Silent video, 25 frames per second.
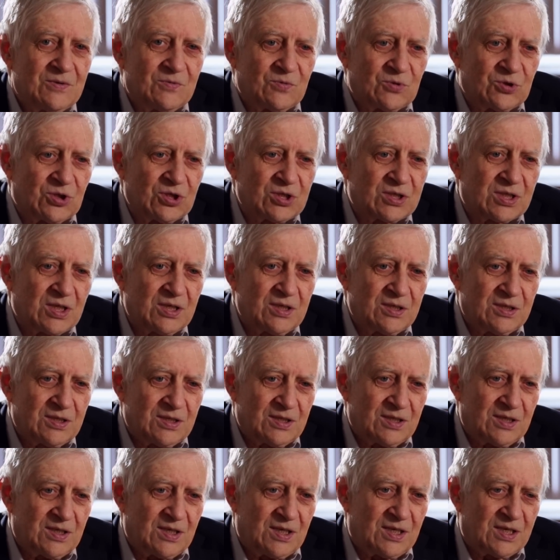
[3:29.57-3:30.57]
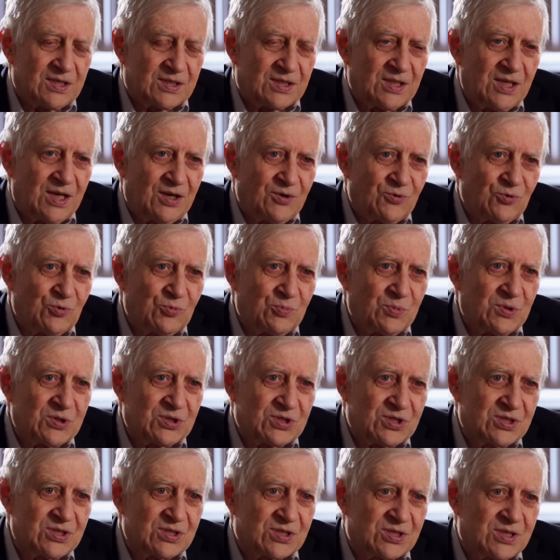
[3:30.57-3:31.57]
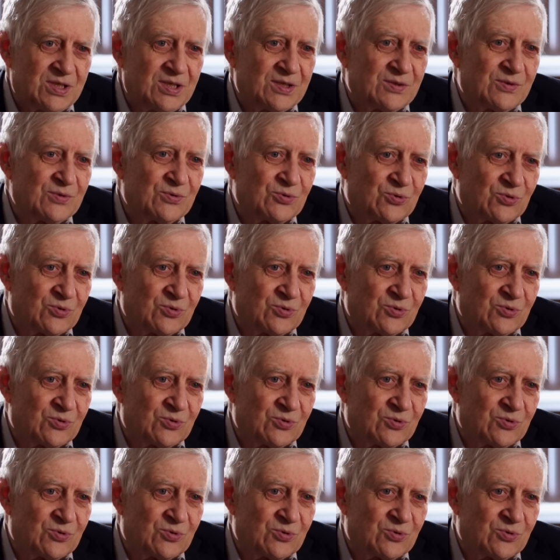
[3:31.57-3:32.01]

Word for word: Вот это э, одна область исследования.